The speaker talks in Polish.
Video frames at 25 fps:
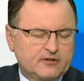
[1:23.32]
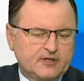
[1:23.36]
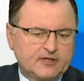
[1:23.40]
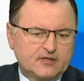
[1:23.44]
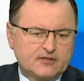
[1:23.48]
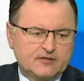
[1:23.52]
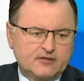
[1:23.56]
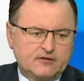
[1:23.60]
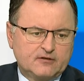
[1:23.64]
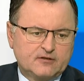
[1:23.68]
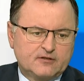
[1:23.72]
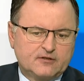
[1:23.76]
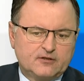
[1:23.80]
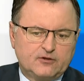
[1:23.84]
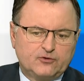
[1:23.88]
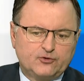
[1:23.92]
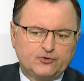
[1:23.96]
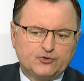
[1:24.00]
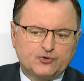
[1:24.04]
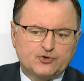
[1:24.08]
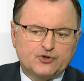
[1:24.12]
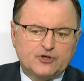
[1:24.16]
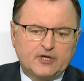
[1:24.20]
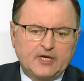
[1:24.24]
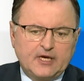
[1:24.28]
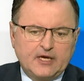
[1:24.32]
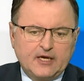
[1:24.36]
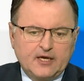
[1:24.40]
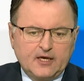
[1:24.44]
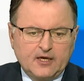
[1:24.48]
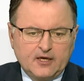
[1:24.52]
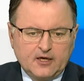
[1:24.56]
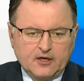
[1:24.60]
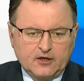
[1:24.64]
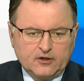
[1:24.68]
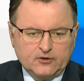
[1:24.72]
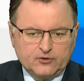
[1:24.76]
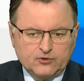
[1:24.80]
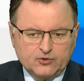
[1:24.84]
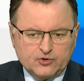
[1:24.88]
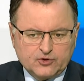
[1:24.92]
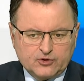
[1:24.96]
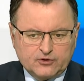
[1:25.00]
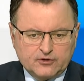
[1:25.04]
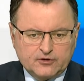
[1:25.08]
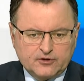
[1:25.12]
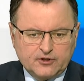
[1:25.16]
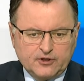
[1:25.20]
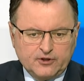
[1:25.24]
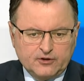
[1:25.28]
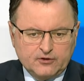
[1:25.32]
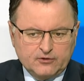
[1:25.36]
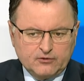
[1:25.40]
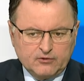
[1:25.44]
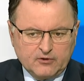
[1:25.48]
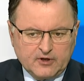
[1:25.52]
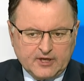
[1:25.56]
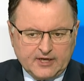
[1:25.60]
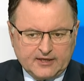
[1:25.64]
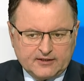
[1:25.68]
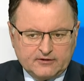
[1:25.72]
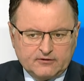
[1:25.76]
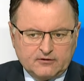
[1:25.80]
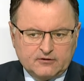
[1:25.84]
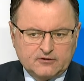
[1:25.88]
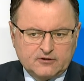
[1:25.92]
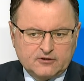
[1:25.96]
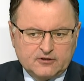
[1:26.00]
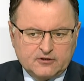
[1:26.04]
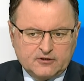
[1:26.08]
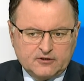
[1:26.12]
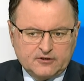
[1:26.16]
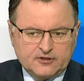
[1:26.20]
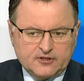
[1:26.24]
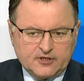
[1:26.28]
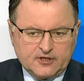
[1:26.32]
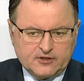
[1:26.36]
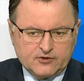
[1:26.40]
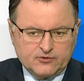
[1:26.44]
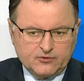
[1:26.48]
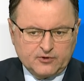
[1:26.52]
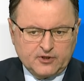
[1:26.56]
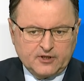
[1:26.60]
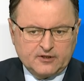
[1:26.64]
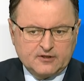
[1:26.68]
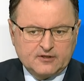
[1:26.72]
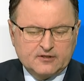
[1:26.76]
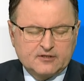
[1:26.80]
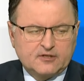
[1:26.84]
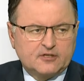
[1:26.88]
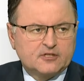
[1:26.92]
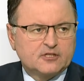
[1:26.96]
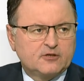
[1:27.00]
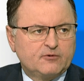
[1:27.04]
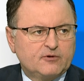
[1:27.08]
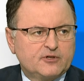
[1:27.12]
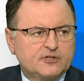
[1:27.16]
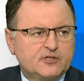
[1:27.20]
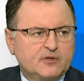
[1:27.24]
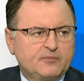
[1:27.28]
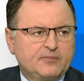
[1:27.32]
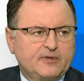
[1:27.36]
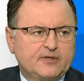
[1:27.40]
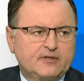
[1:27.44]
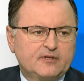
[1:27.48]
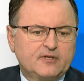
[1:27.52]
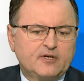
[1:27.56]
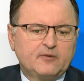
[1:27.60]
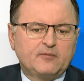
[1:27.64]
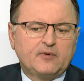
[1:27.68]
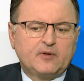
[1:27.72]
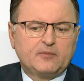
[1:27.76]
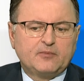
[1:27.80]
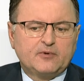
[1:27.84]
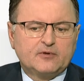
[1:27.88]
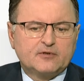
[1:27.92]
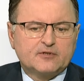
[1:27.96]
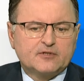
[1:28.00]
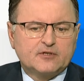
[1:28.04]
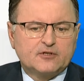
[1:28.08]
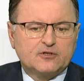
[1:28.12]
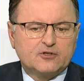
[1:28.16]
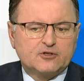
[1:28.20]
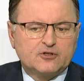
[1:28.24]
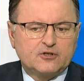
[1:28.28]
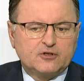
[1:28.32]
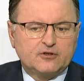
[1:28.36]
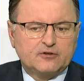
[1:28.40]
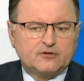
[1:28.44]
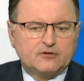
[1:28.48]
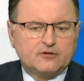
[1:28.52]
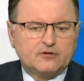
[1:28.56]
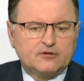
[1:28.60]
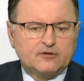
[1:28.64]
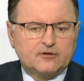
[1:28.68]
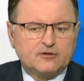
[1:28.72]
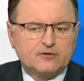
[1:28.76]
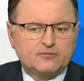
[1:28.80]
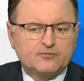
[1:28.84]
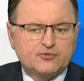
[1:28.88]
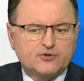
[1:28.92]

tak sądzę? Otóż już od kilku lat, od czasu, kiedy zaczęła się pandemia, polski rząd y,